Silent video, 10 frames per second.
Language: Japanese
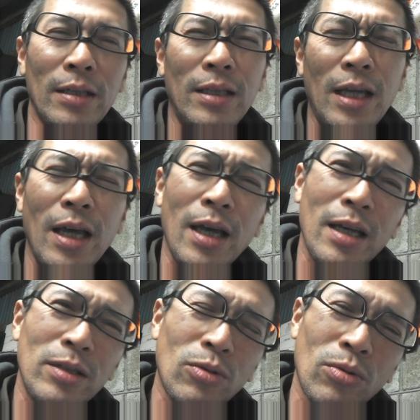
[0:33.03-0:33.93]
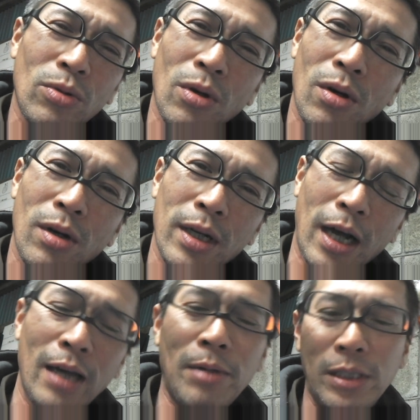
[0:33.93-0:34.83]
い。で、ちょっと
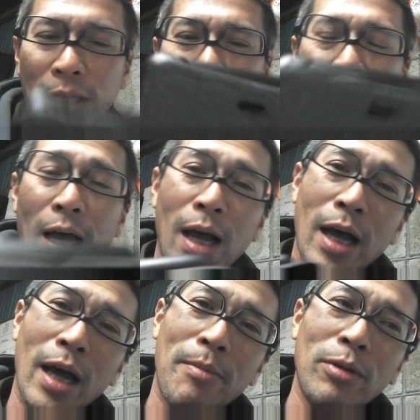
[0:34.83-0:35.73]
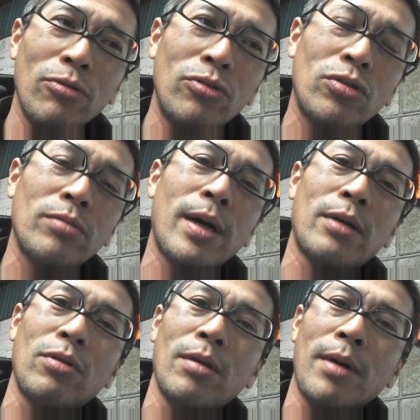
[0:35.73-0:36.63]
買いました。やっぱ YouTuber
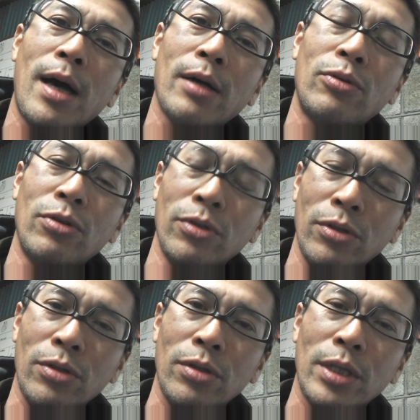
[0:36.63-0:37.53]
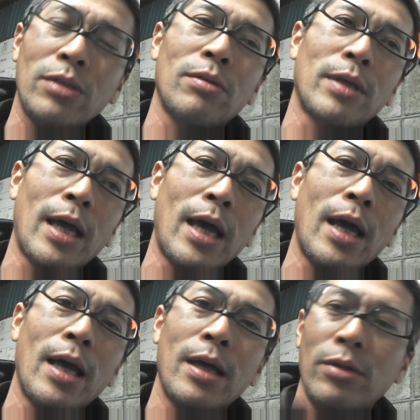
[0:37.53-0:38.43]
といえば Google ですよね。
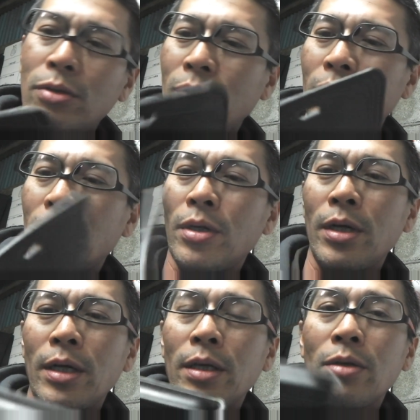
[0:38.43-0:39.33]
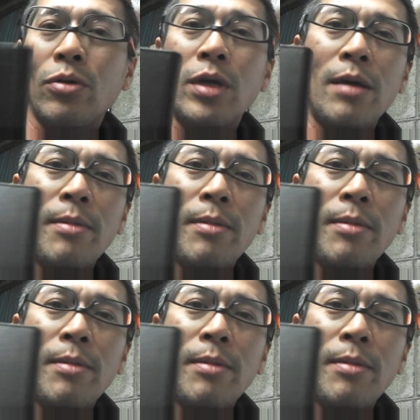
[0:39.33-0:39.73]
Google。といえ